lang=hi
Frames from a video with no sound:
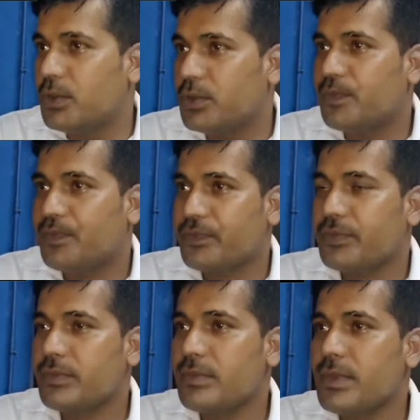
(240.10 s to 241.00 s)
हो
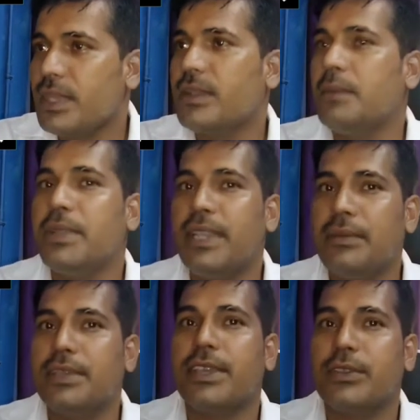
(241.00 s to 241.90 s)

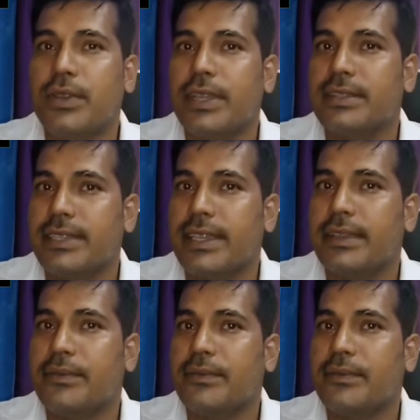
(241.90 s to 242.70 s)
कंपनियां भी सहयोग करती हैं